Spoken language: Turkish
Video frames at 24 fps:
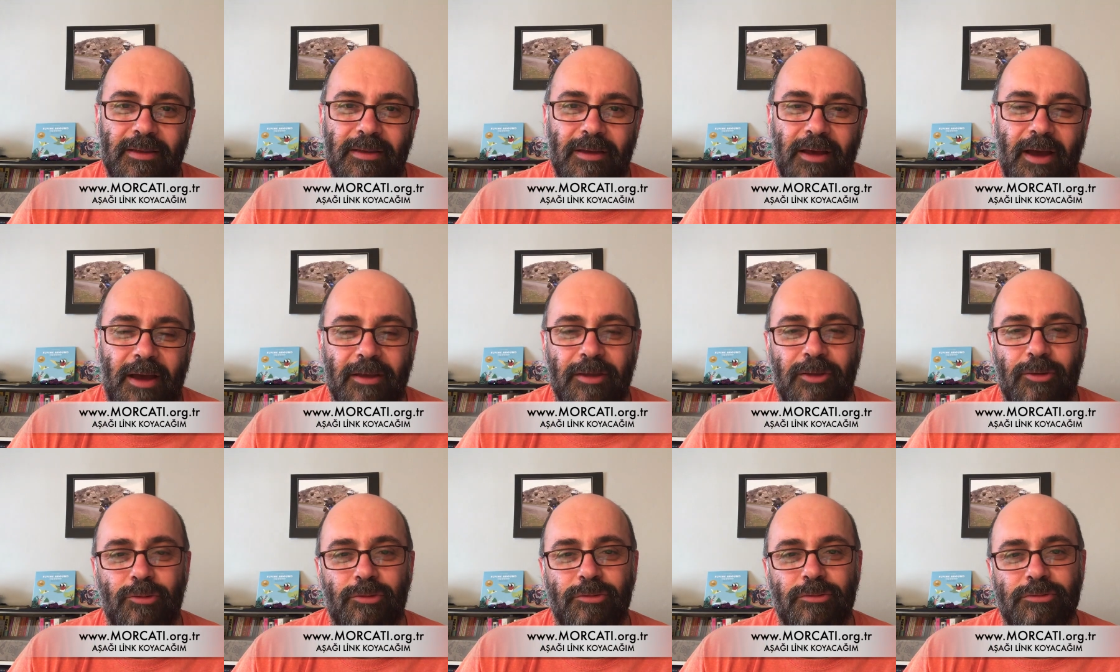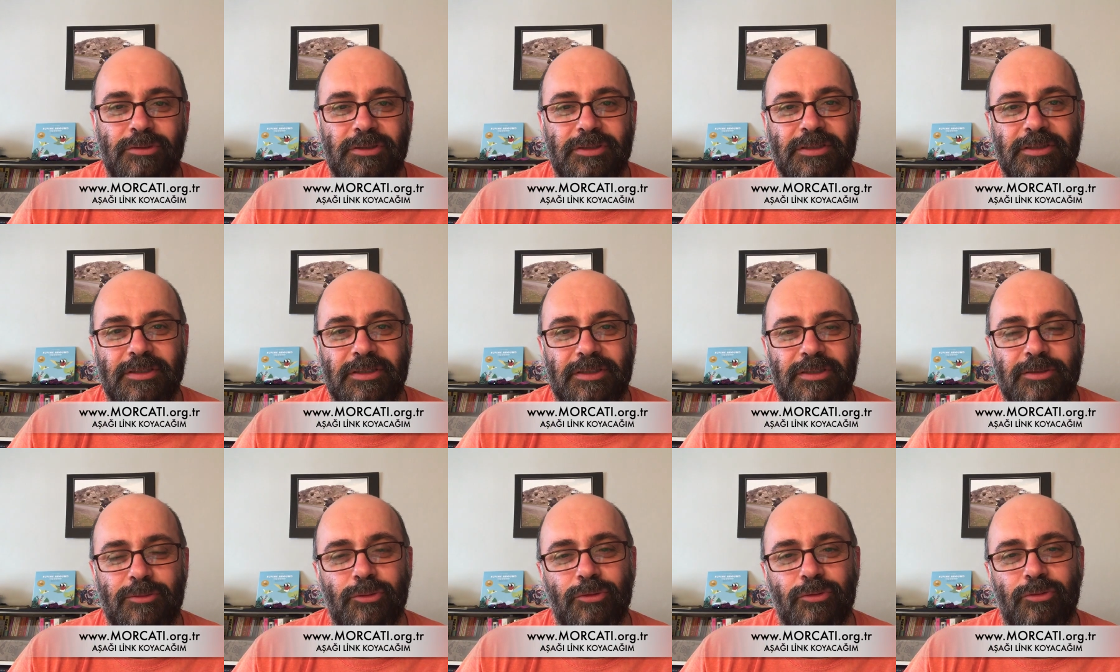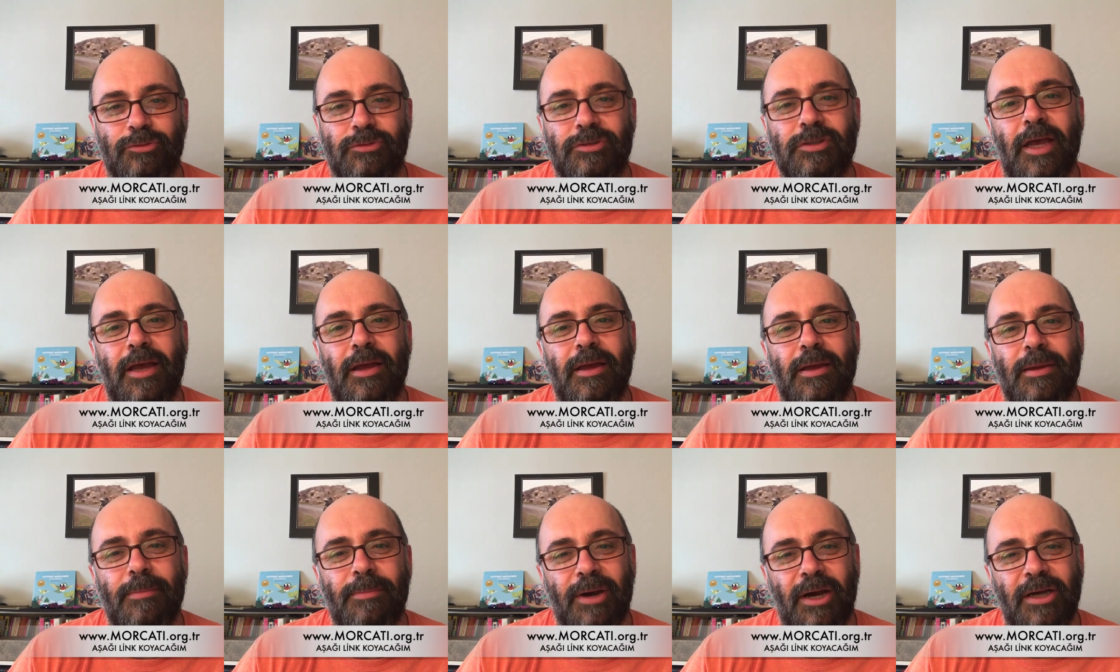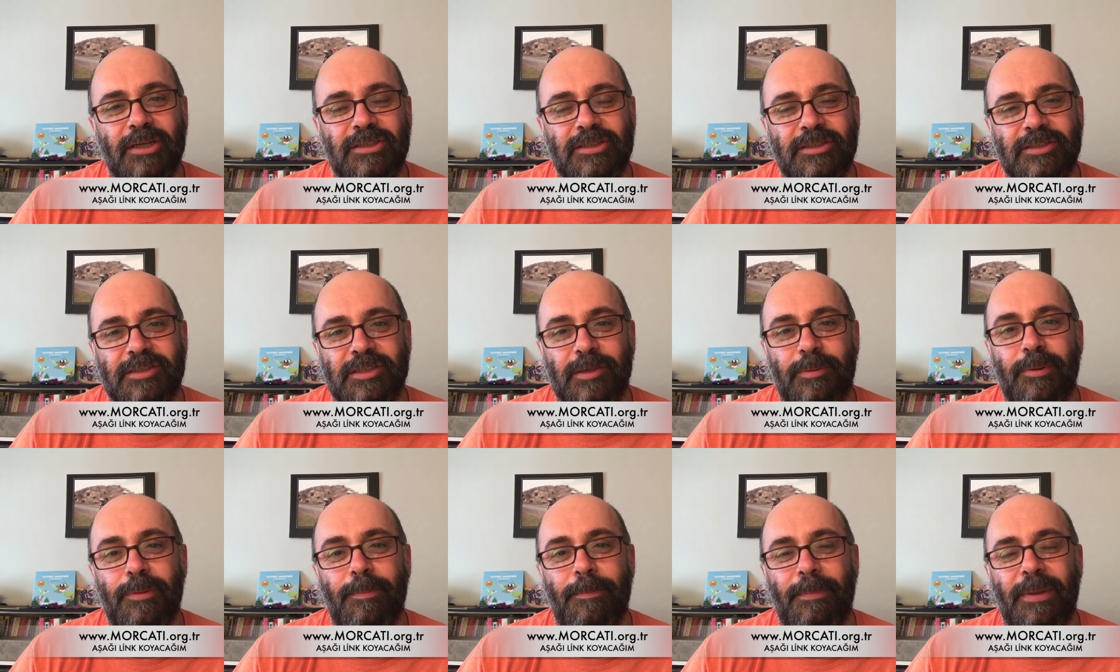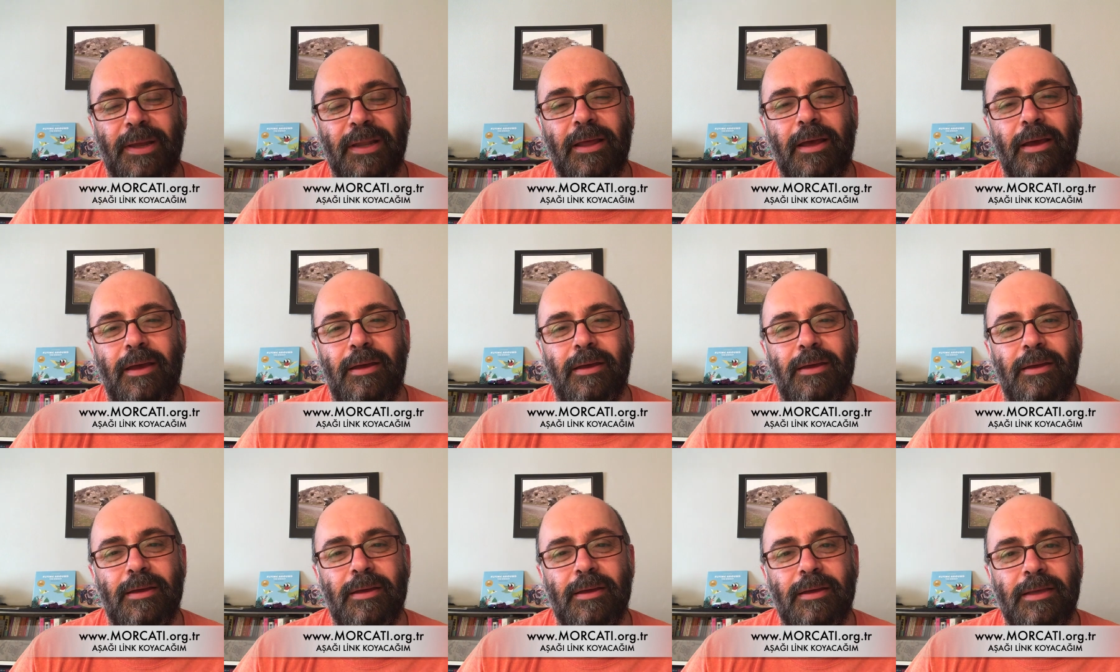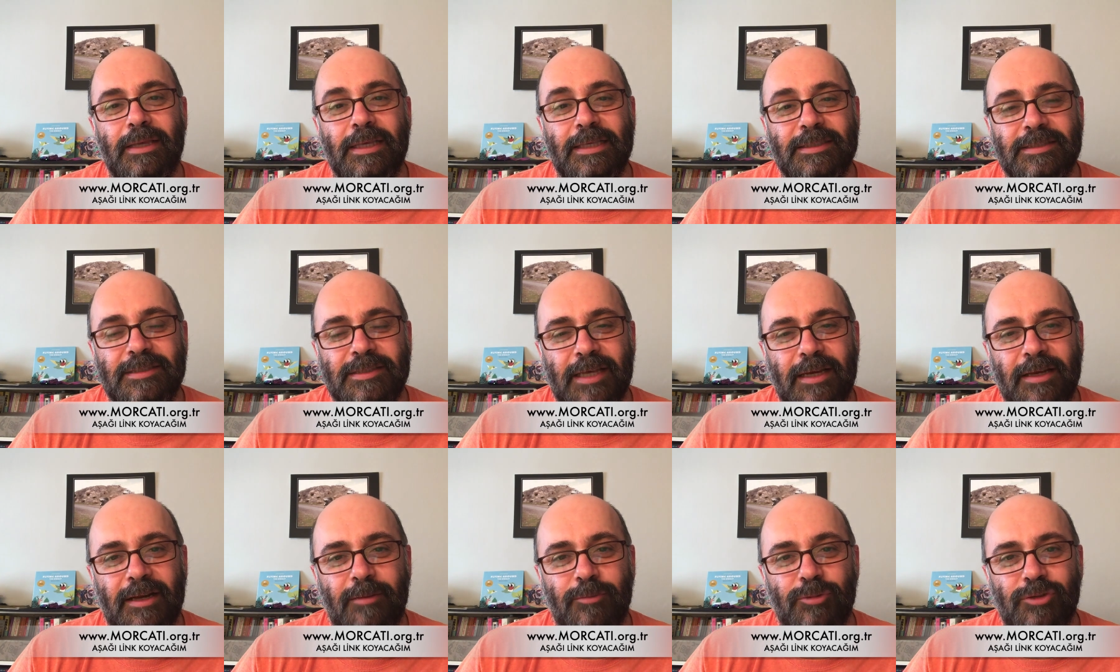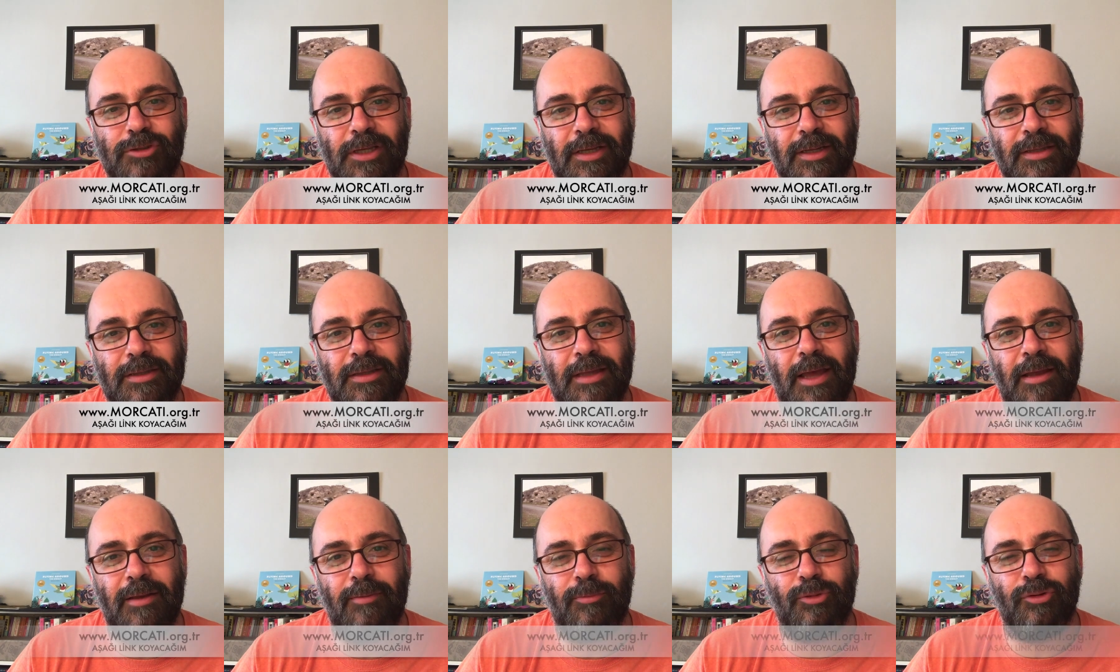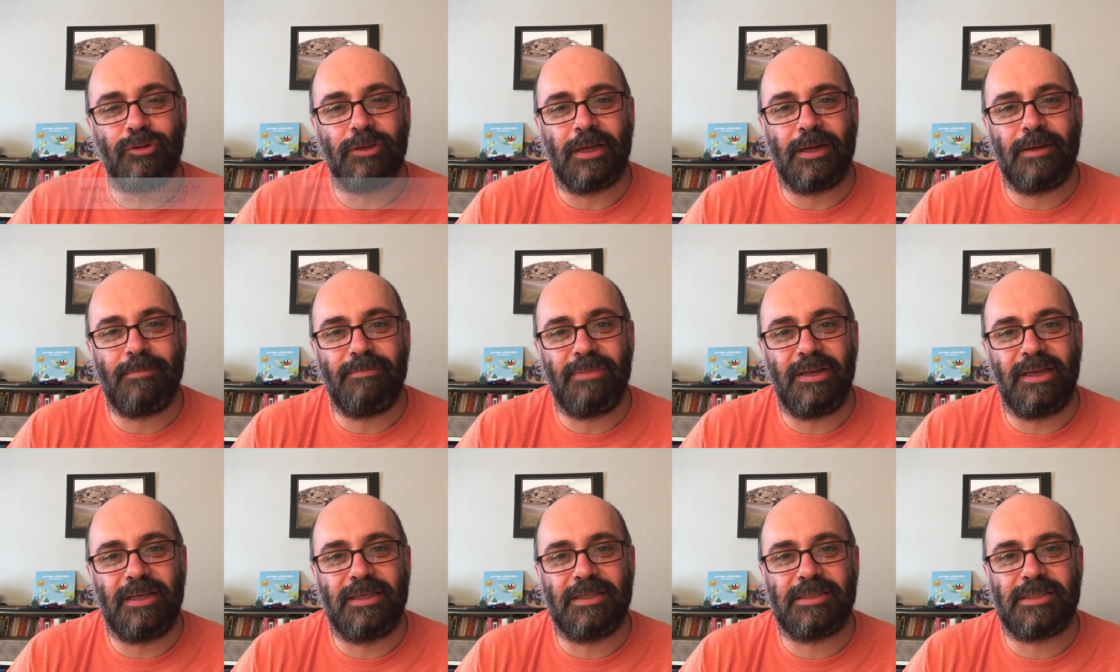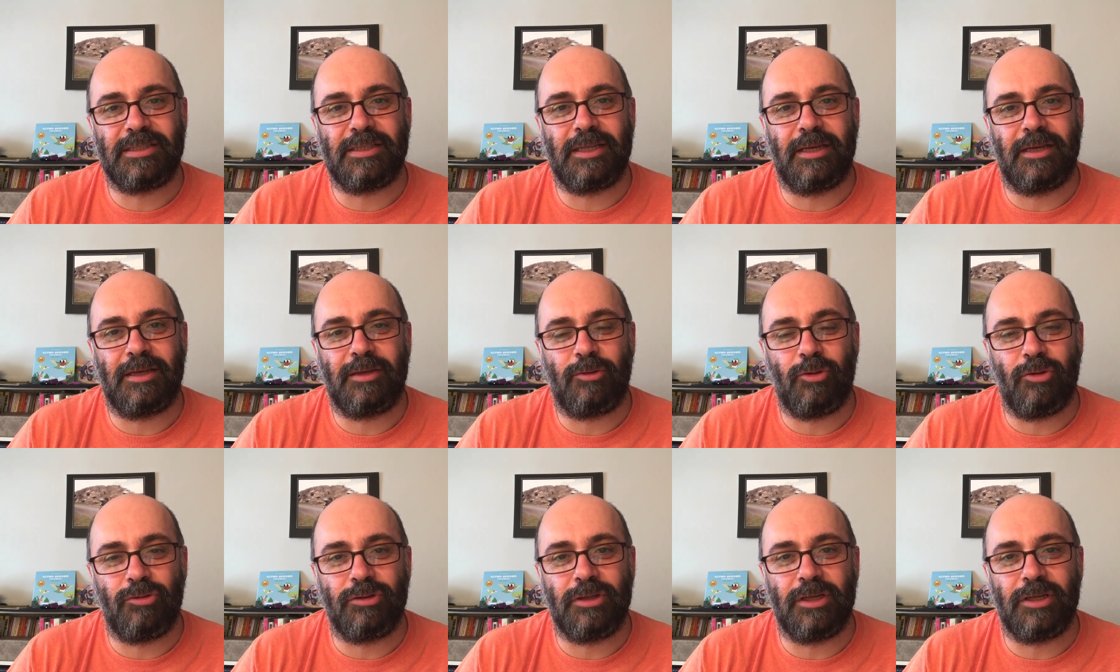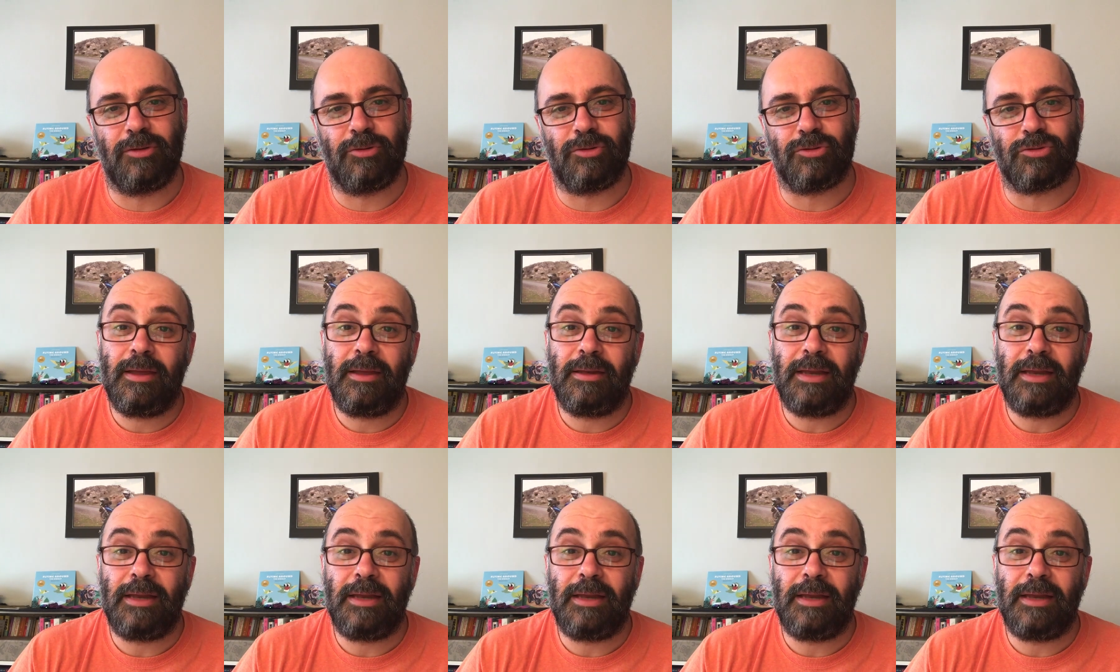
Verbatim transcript: E, hangi yolu sizin için uygunsa bağışınızı yapıp bana Instagram üzerinden bunların bilgisini gönderiyorsun.